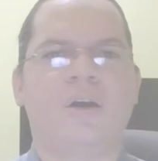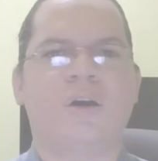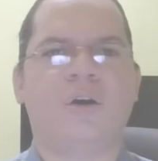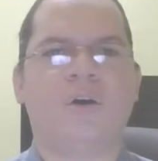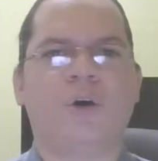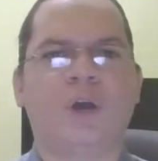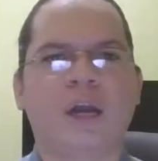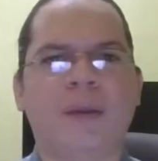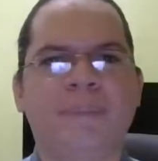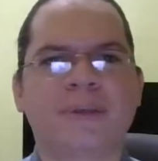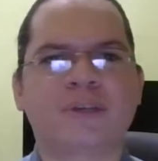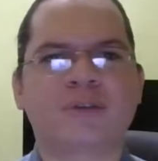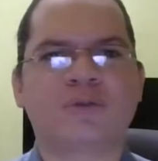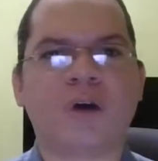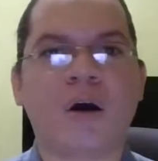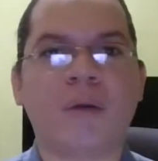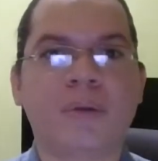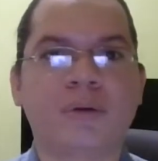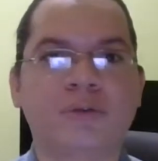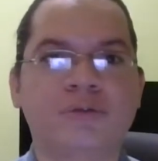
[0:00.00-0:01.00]
Olá
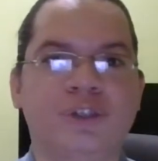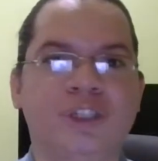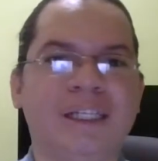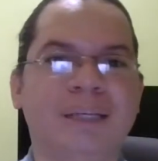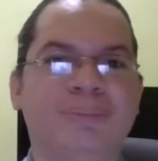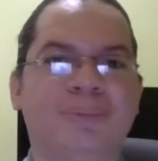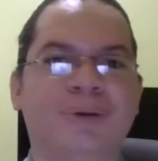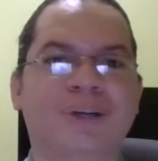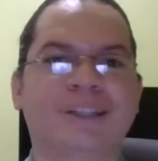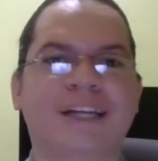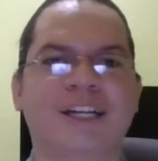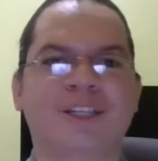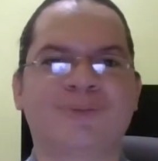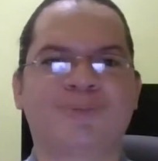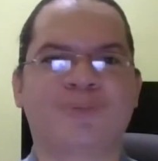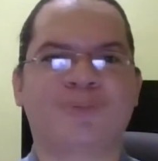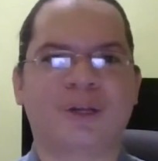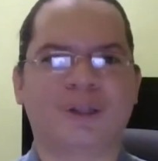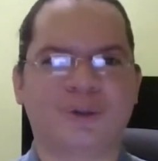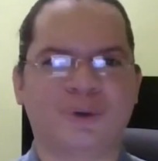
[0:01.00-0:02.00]
pessoal, bom dia, boa
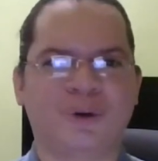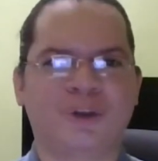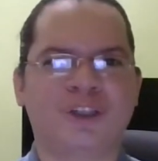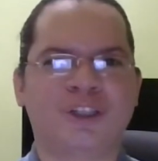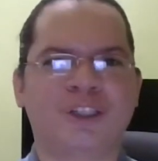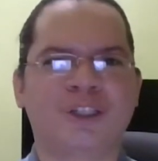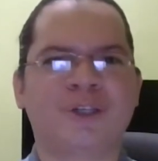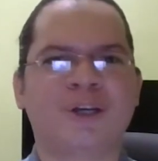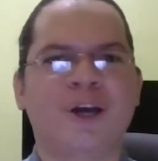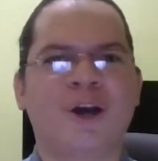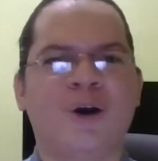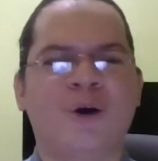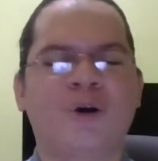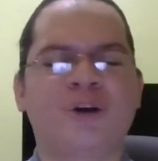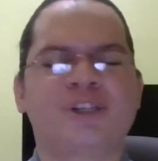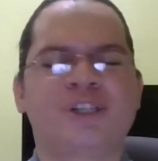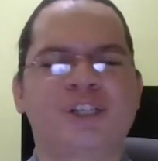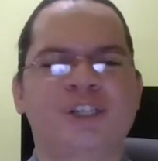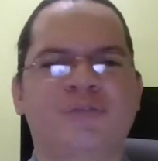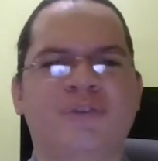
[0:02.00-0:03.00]
tarde, boa noite.
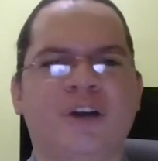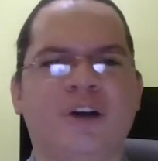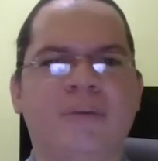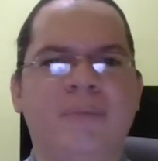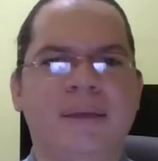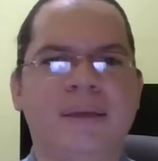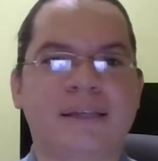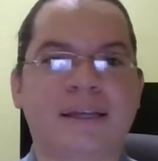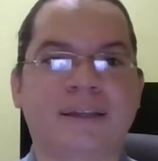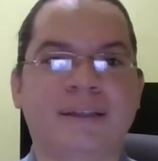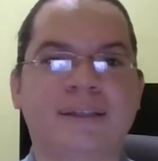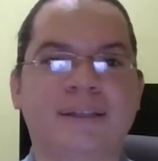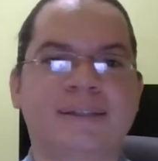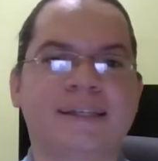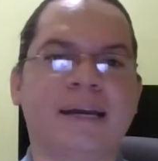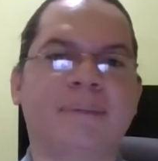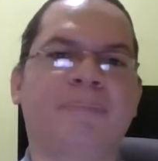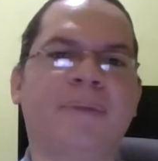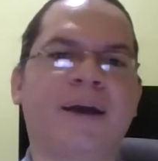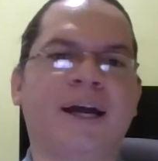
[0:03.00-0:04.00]
Hoje a gente vai começar a
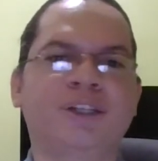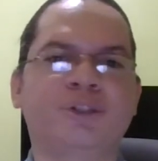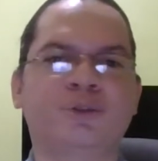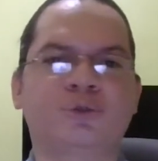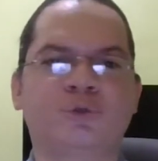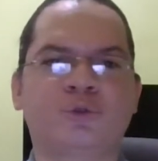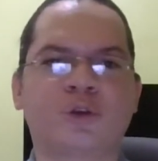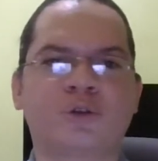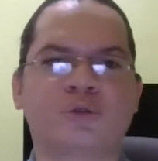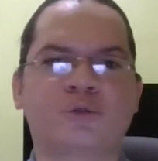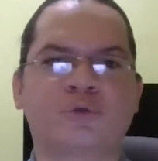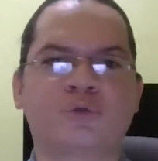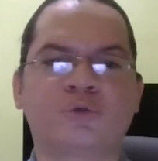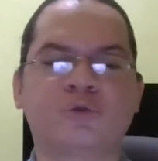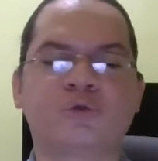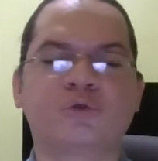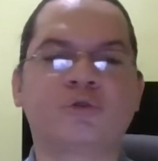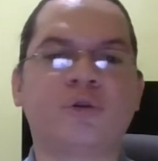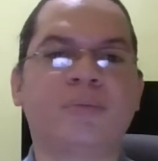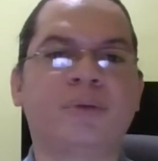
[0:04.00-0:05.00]
terceira parte do nosso
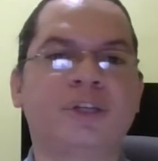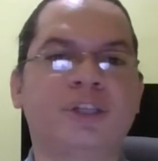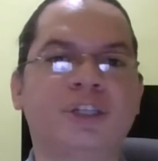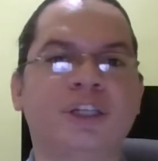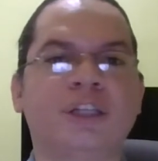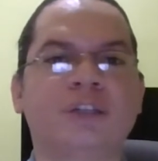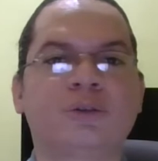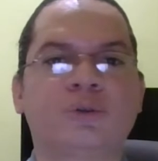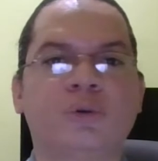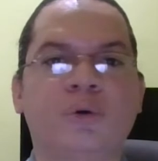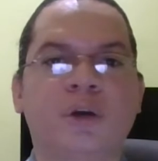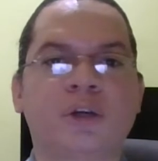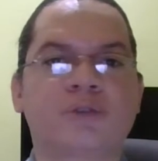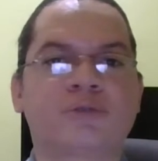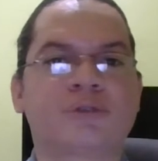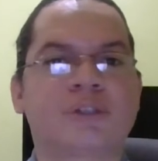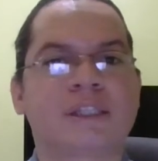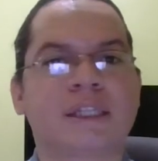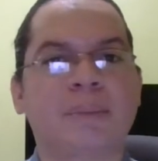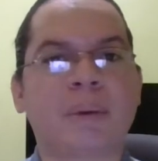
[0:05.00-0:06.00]
curso sobre diretoras
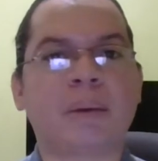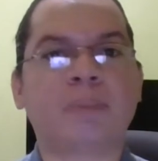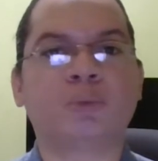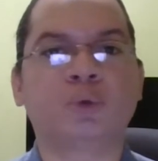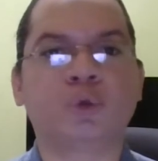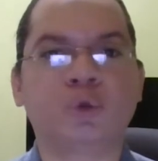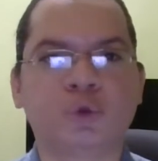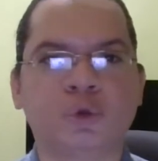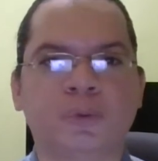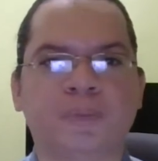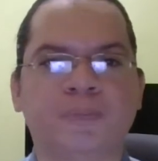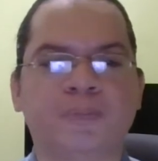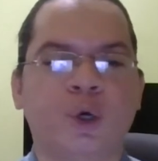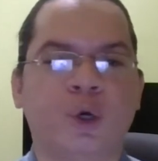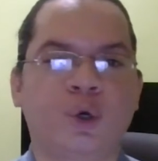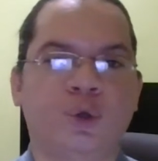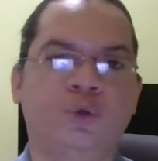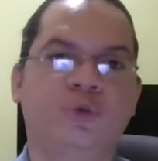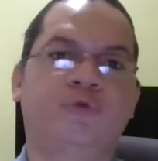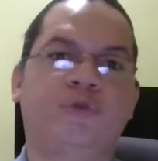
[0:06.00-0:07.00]
no cinema mudo
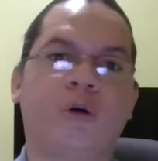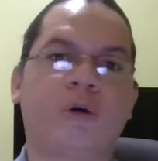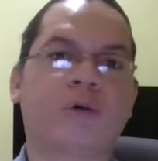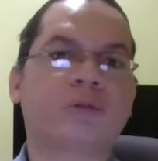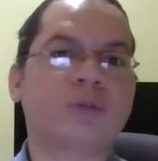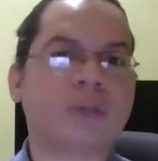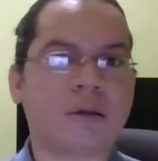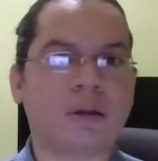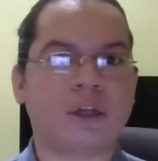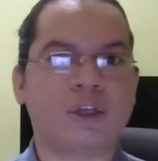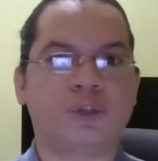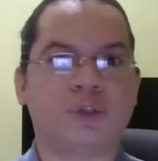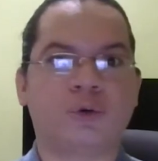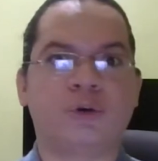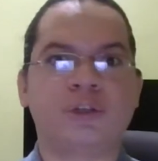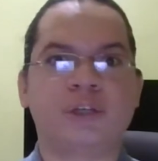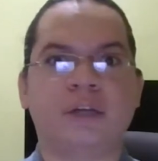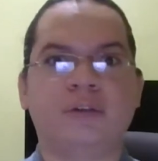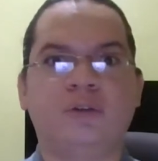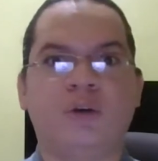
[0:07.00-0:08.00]
e o foco da aula de
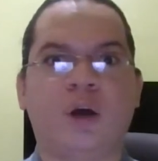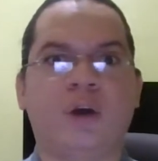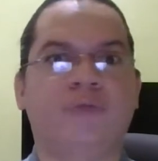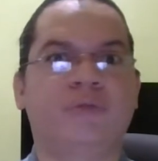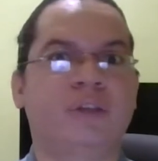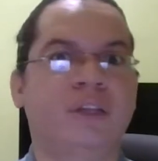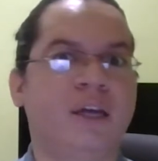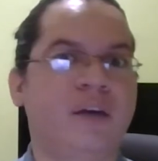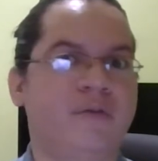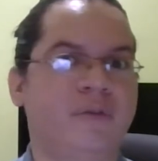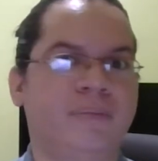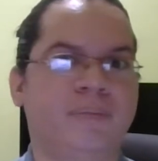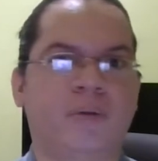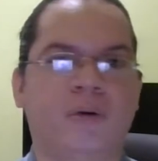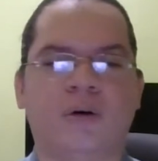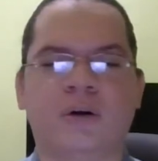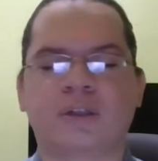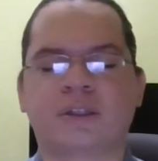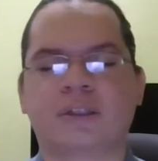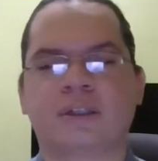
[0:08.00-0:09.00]
hoje é Dorothy
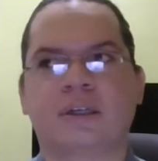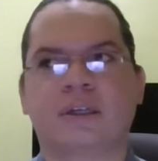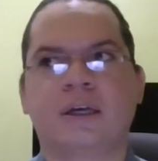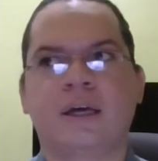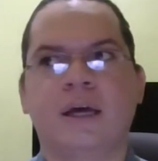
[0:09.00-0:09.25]
Davenport.